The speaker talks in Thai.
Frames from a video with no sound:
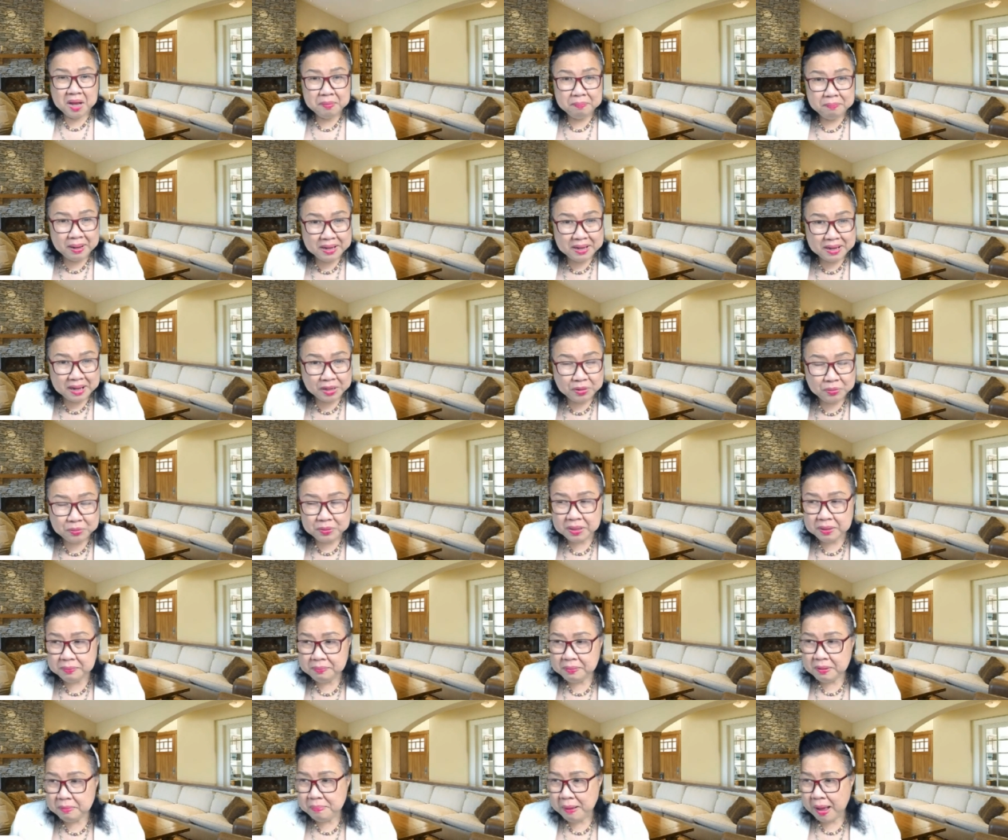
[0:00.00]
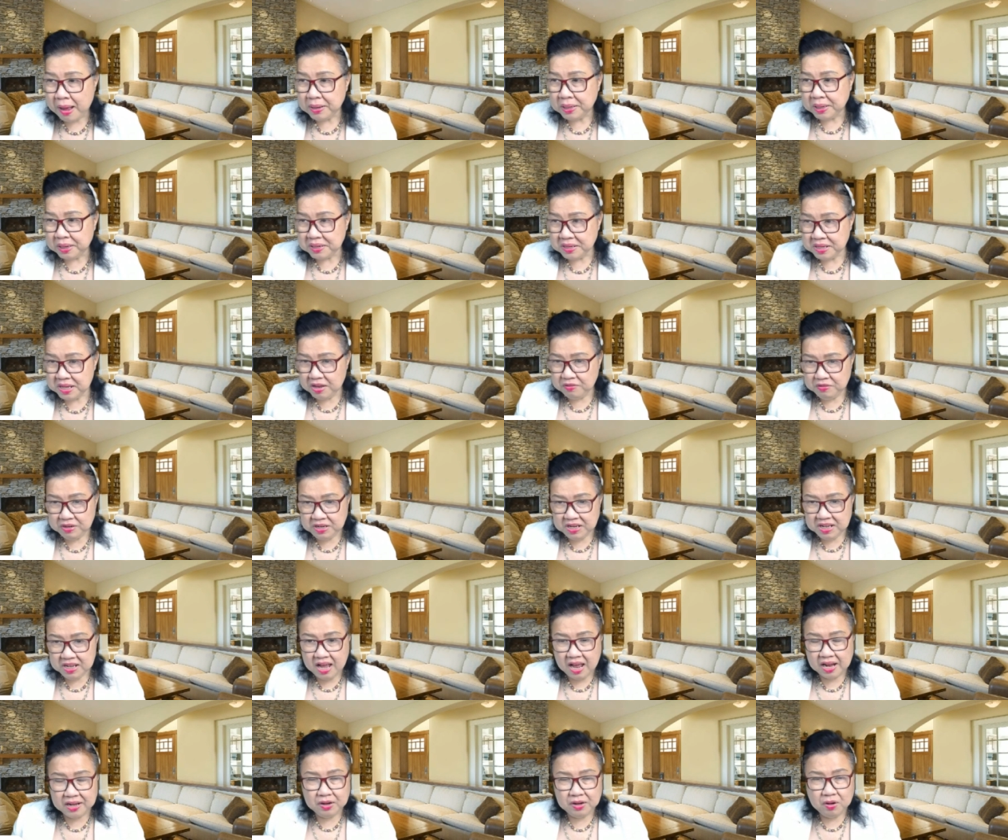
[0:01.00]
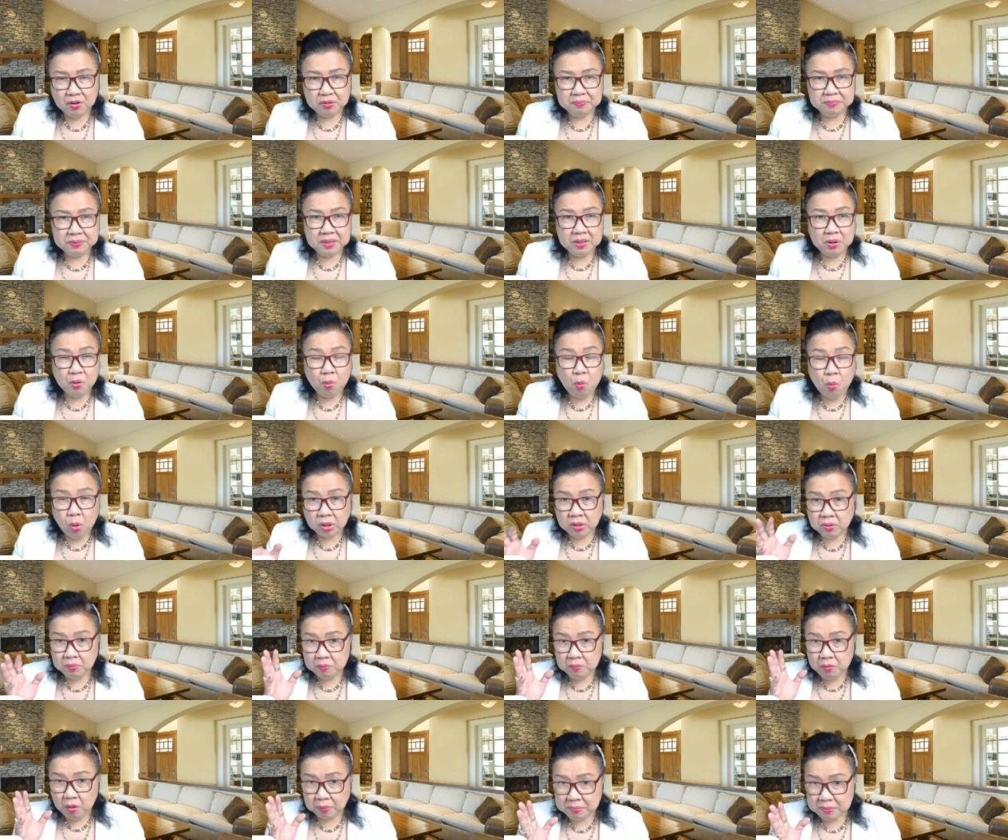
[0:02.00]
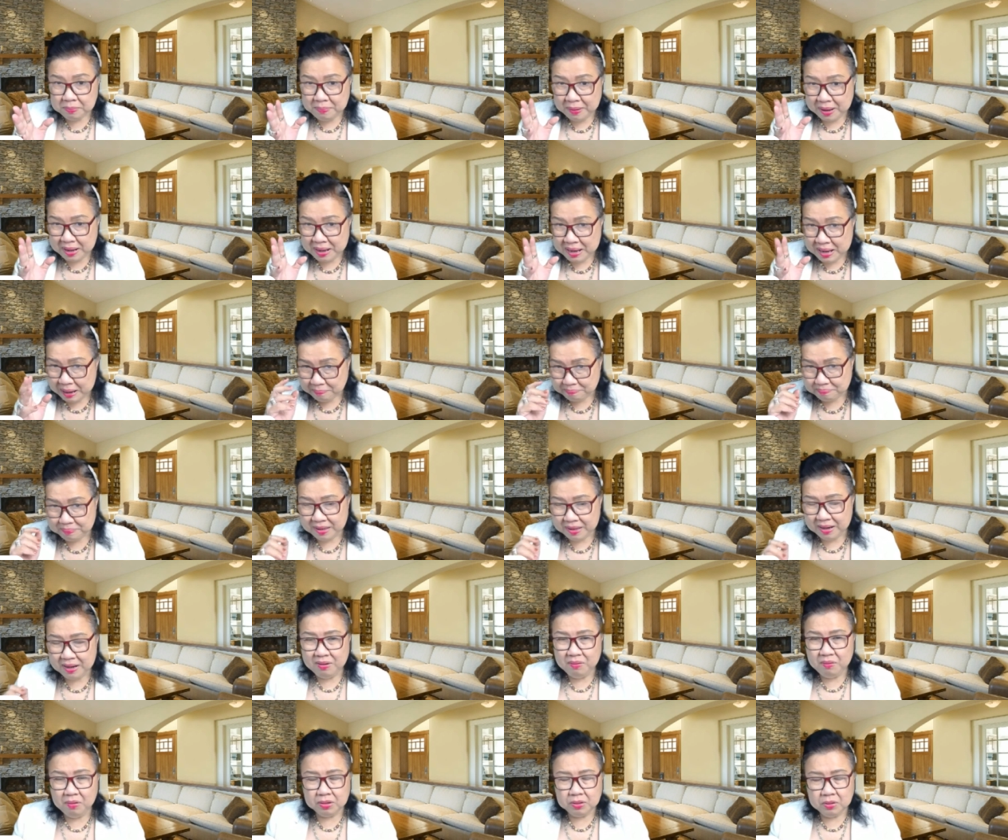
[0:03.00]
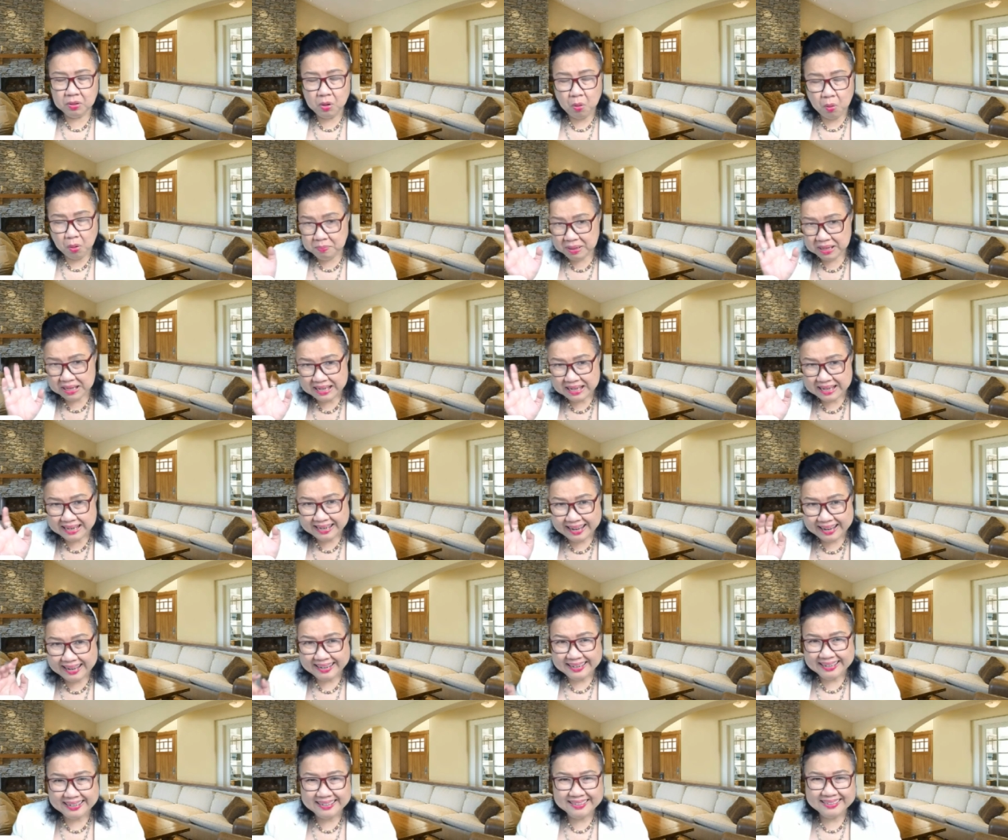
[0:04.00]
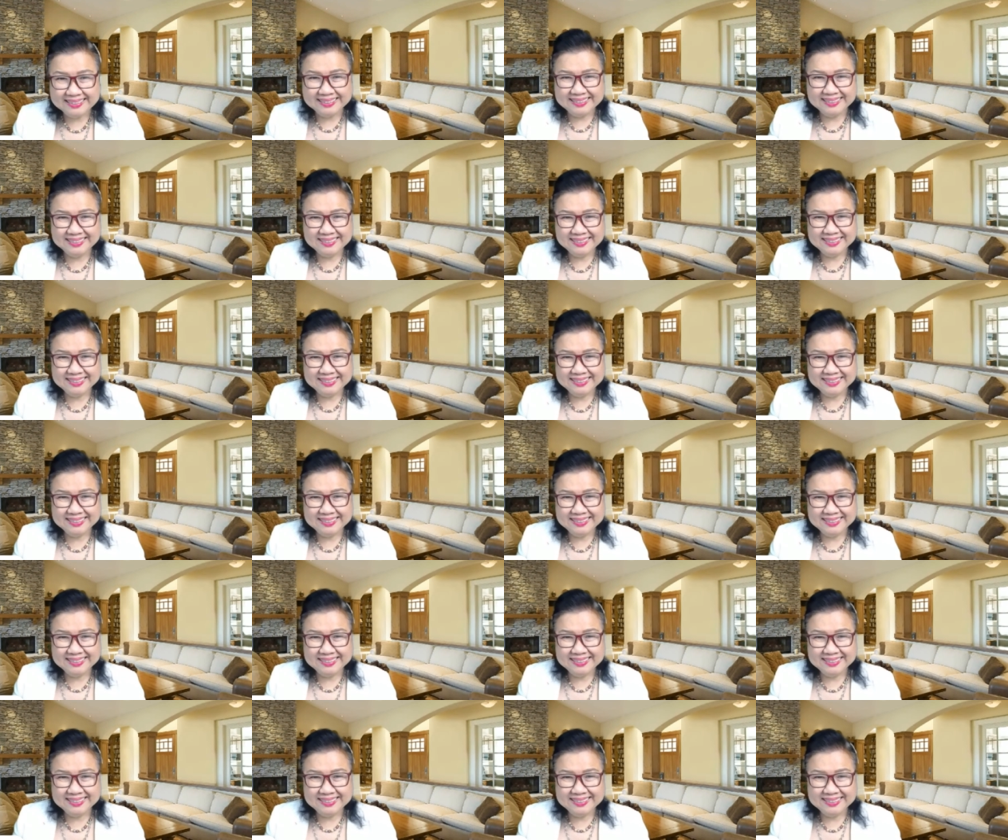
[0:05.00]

ไม่งั้นทุกทีพี่ปาสังเกตวิธีการนอนพี่หัวถึงนอนพี่ปาหลับตลอดโดยไม่คิดอะไรเลย